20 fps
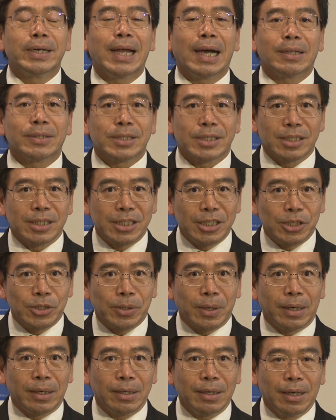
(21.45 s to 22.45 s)
量子计
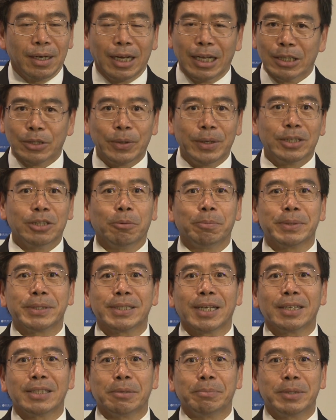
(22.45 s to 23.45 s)
算，很多人都不
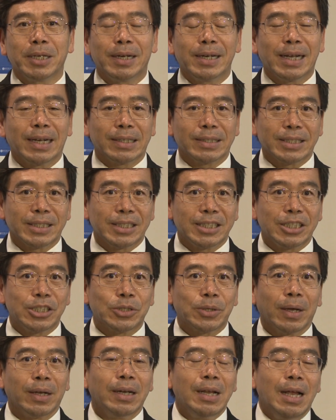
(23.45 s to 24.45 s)
知道什么叫量子计
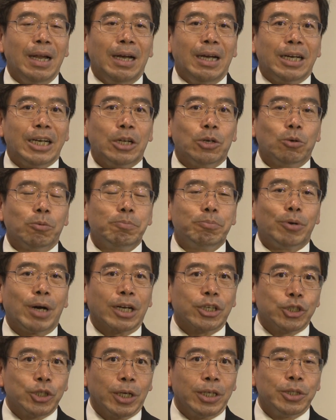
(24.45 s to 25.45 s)
算；例如
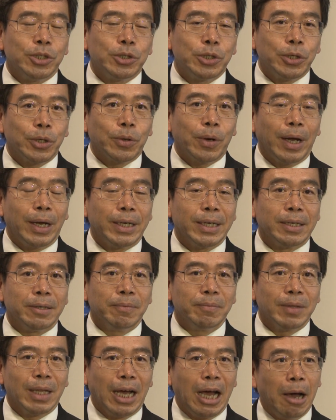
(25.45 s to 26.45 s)
blockchain 区块链，
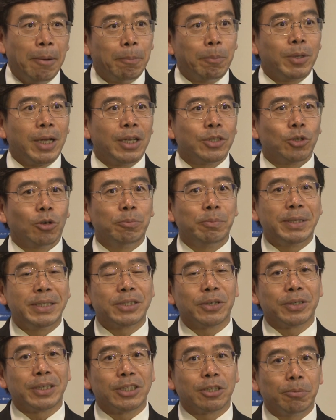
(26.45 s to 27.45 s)
很很多民
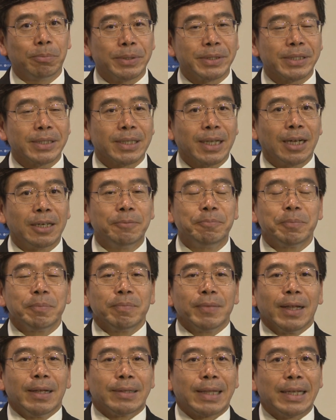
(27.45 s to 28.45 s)
众也都不知道。
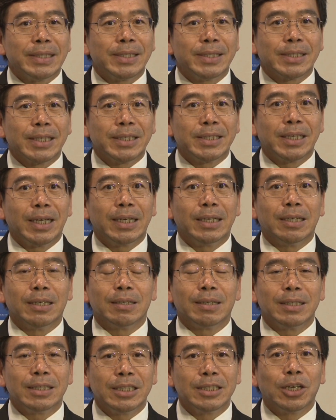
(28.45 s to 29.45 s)
但是这些
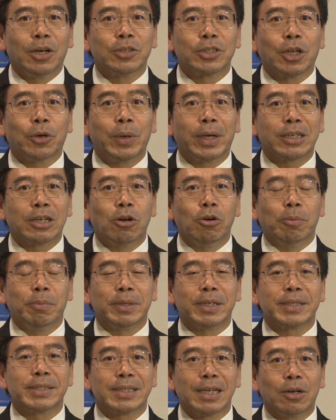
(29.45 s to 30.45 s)
呢，日后都会跟我
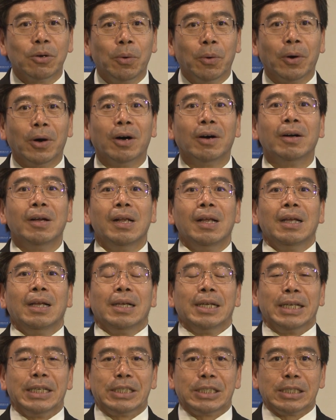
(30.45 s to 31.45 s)
们的生活
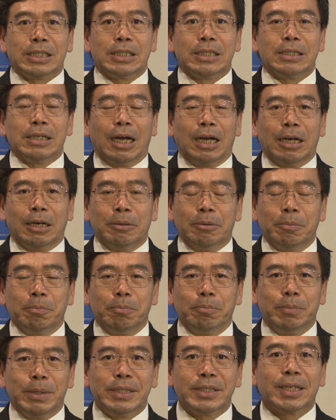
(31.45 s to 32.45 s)
以及呃
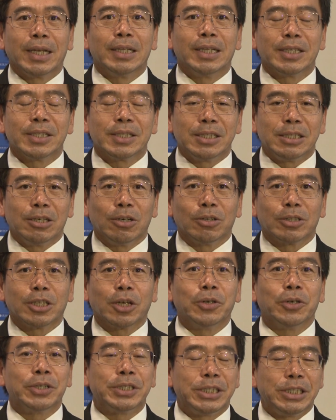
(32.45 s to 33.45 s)
民生的使用
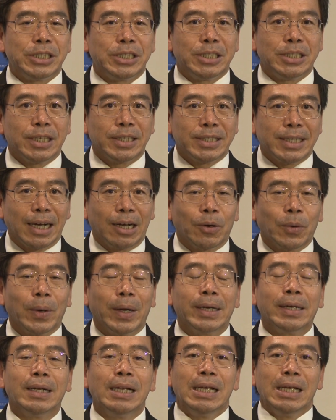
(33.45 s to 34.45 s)
都有息息的相
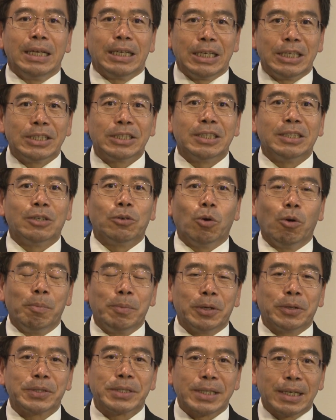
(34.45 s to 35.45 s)
关，因此呢，我
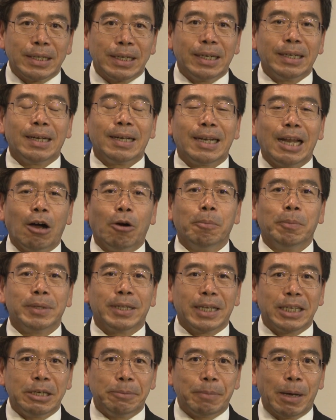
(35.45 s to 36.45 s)
们有责任让我们
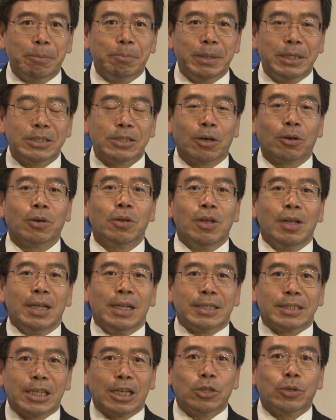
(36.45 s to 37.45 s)
的一般民众。
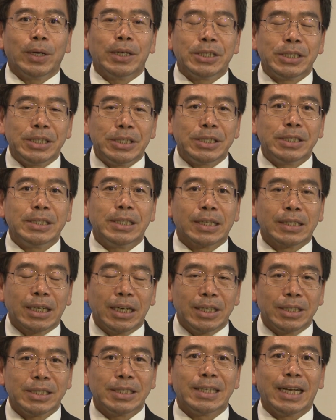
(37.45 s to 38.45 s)
针对新兴的
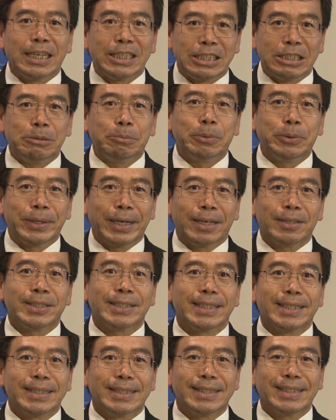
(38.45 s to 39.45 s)
科技来进一步了解。